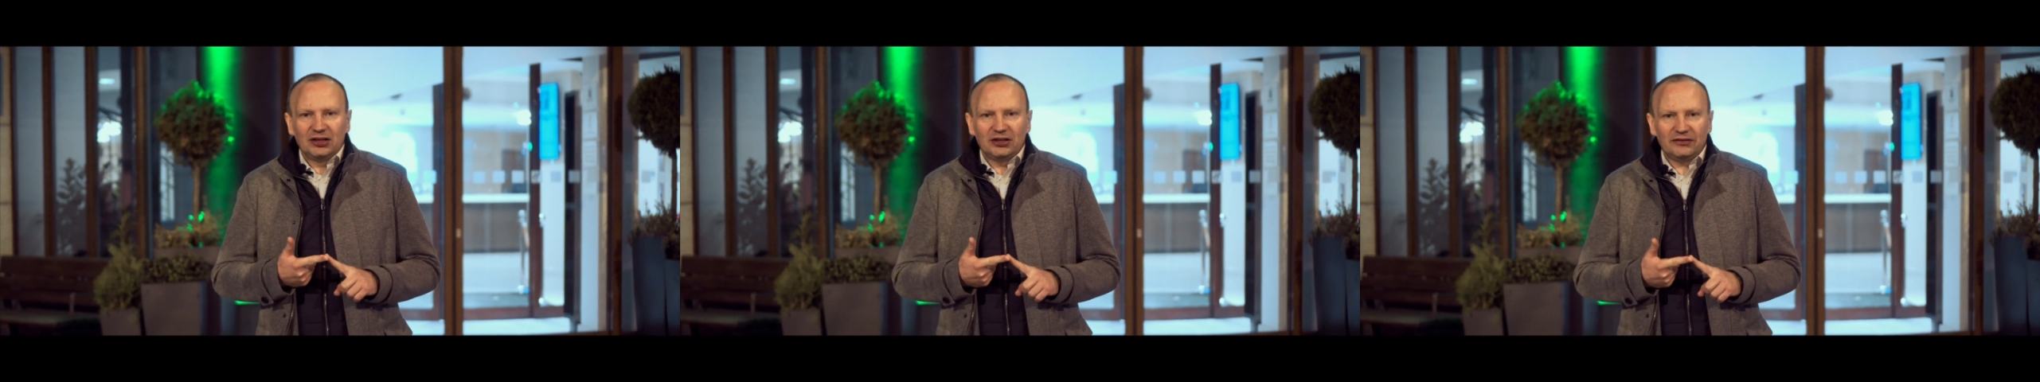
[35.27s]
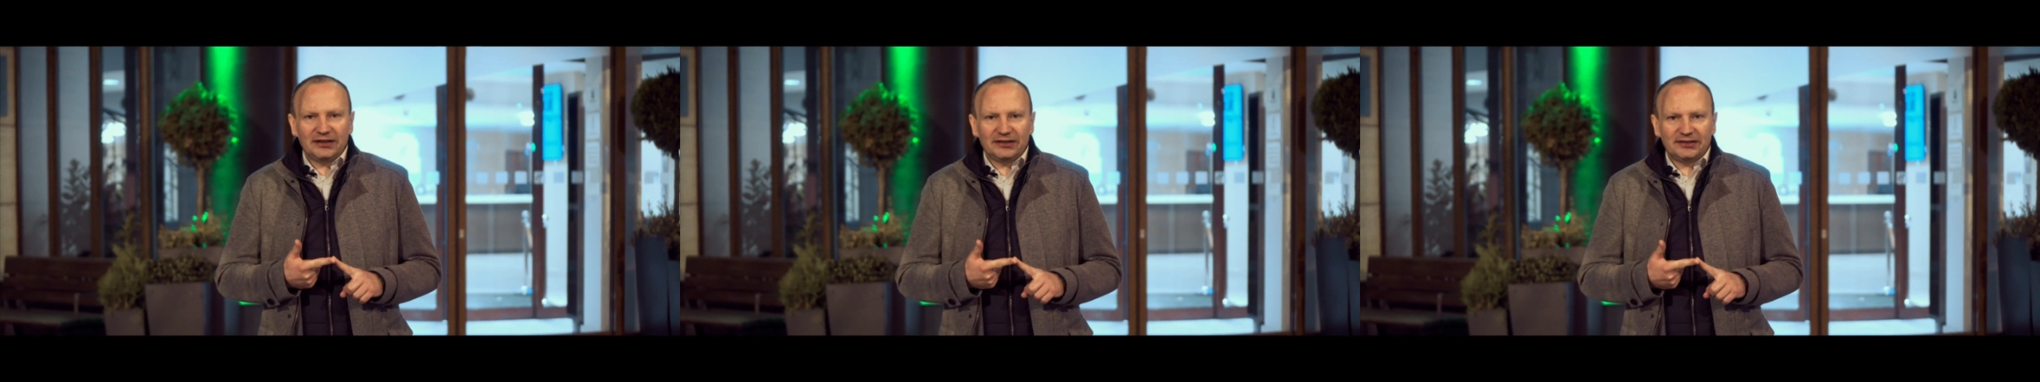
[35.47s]

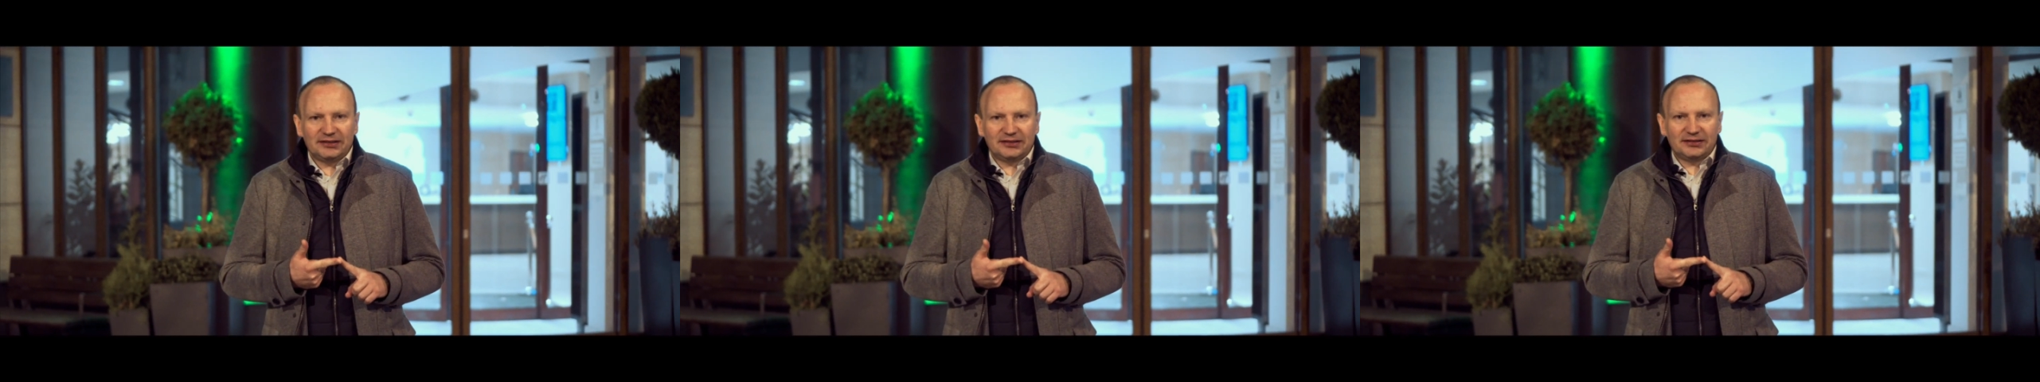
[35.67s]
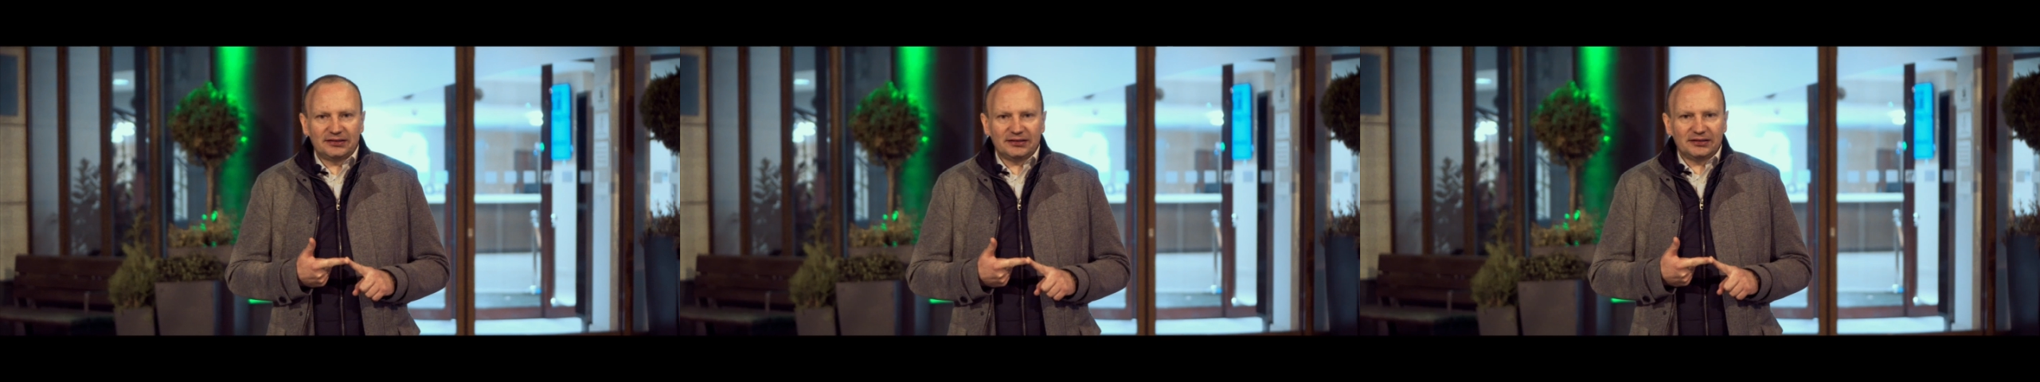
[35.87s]
No
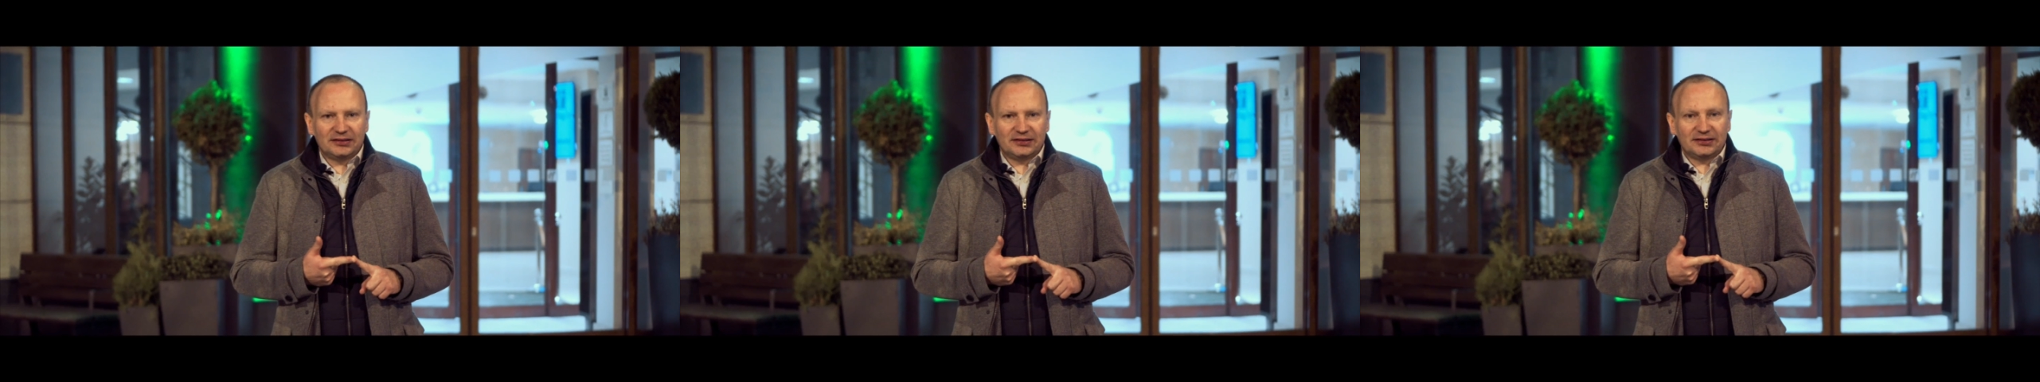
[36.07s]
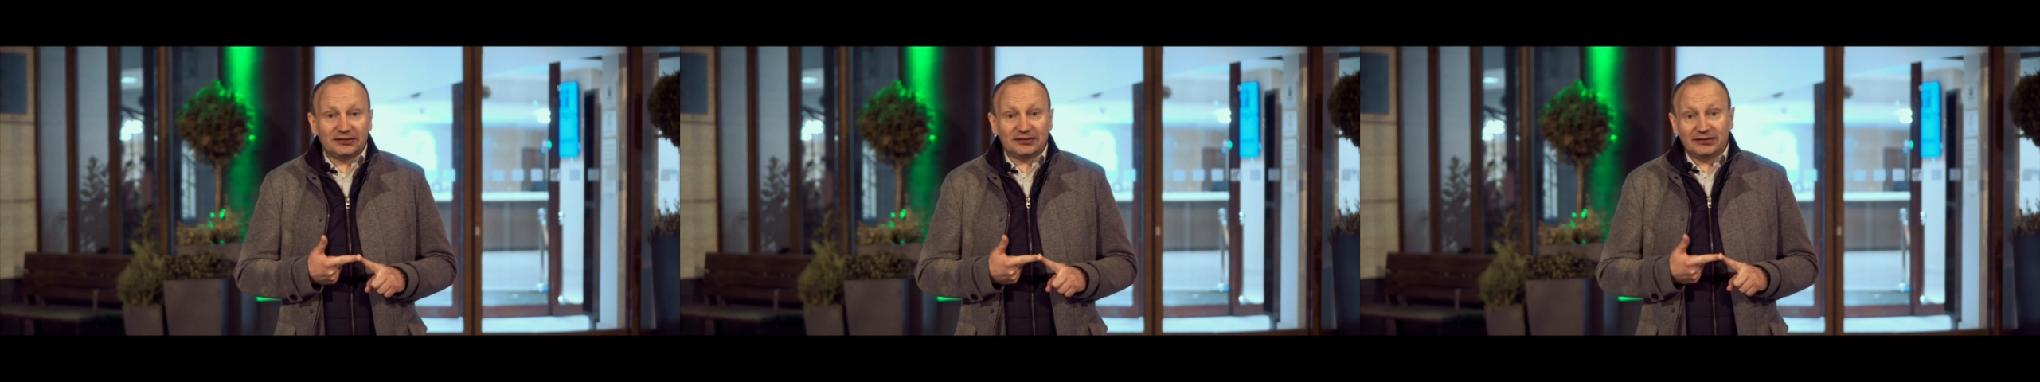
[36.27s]
więc
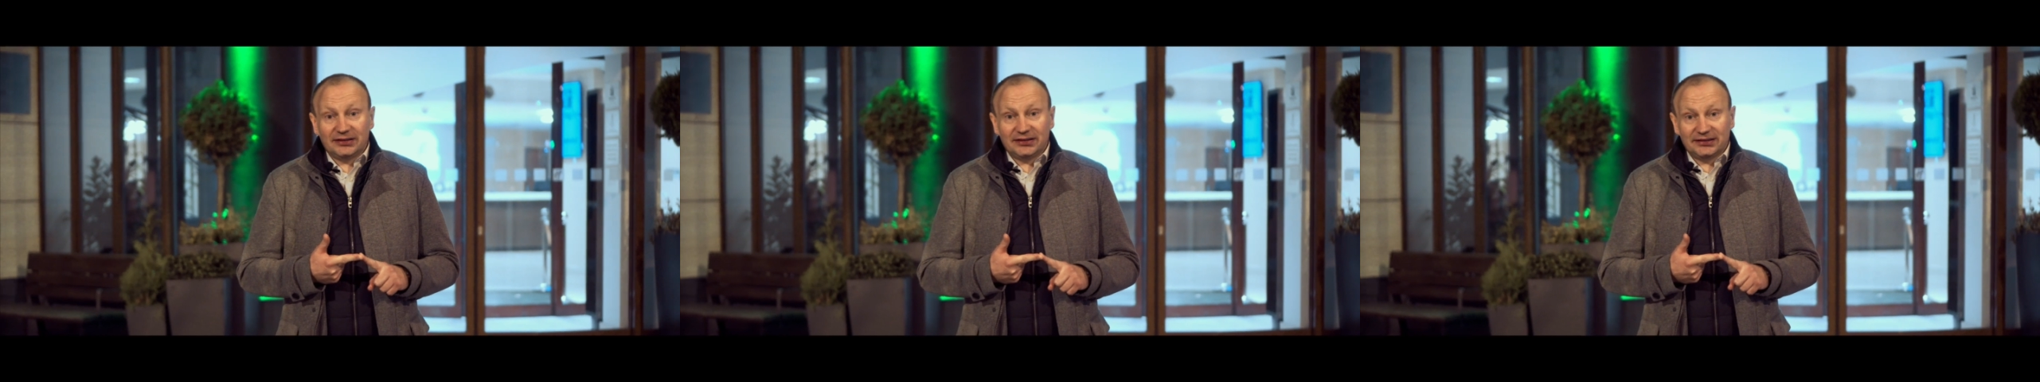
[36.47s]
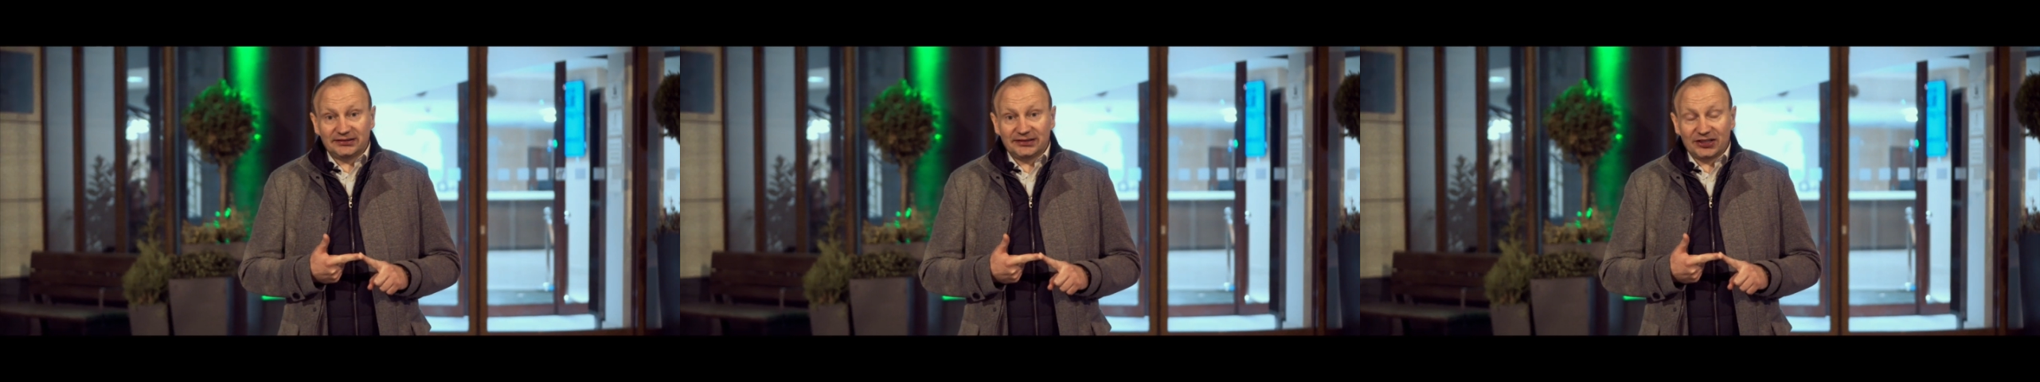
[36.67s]
yy,
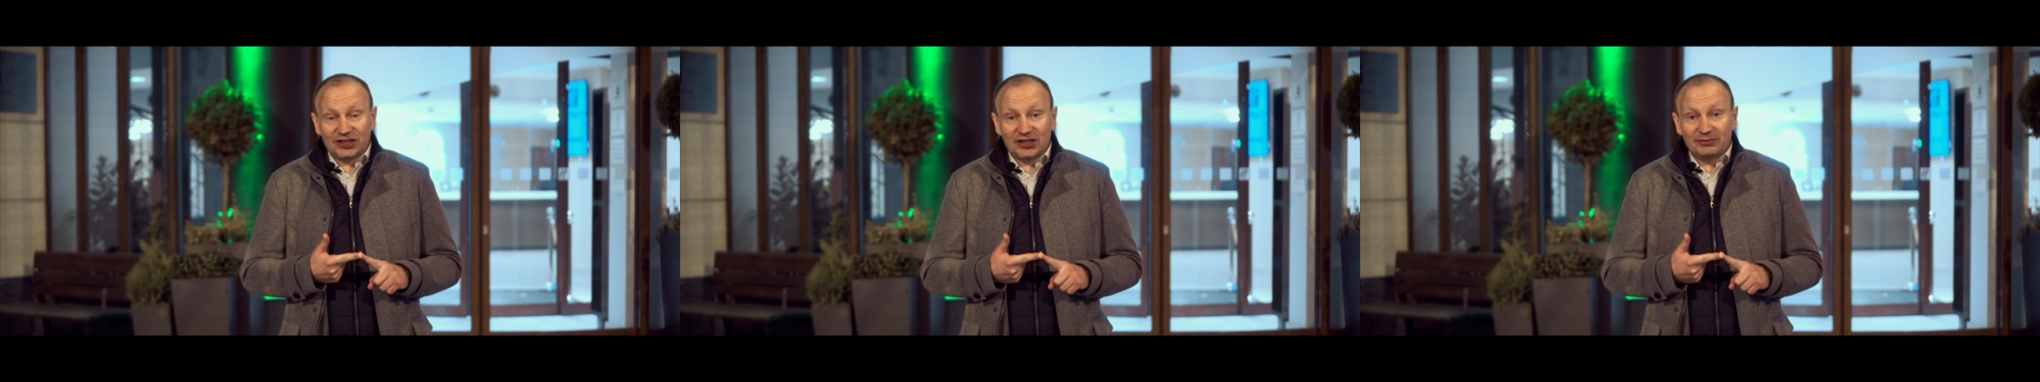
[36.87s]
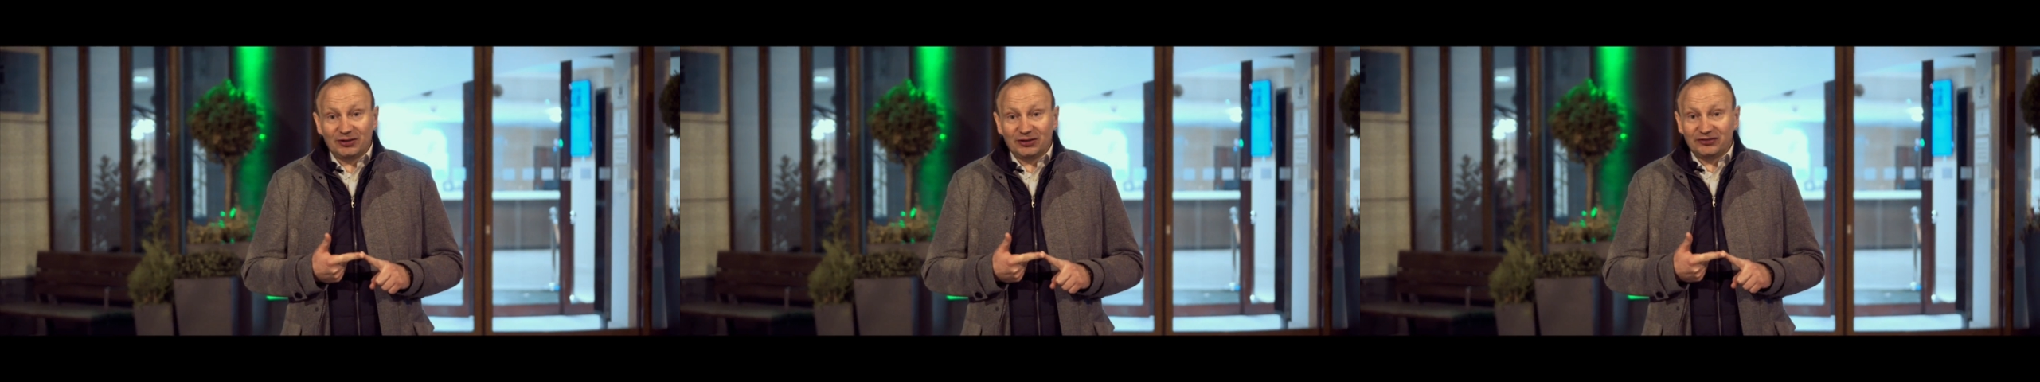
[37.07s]

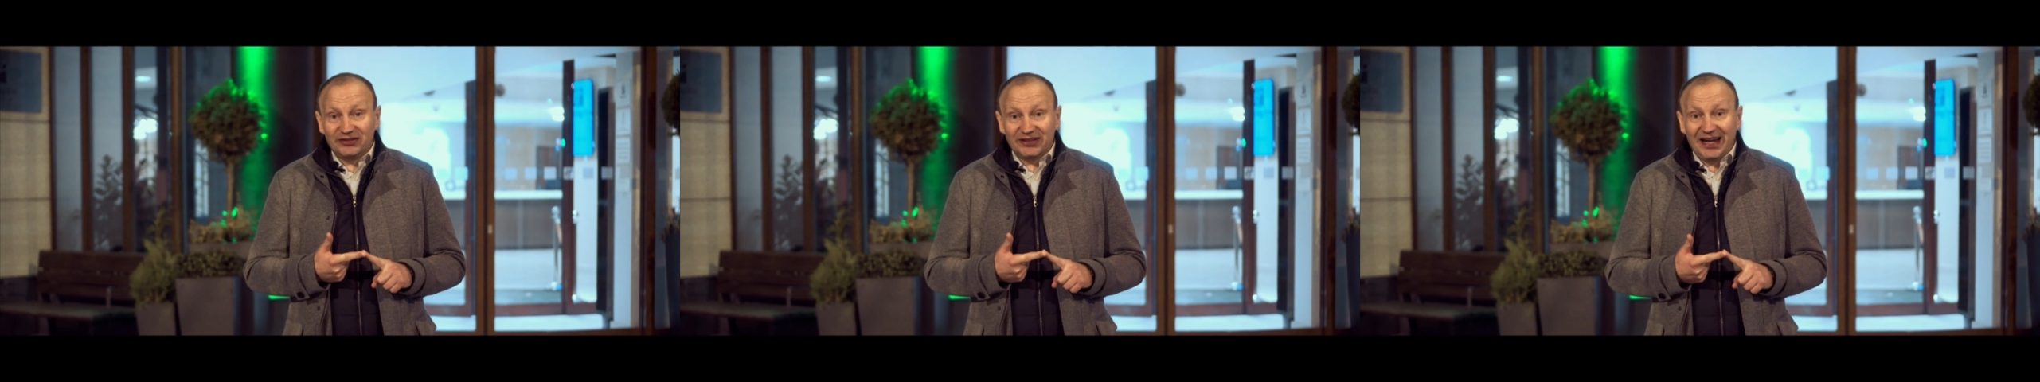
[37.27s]
zacznijmy od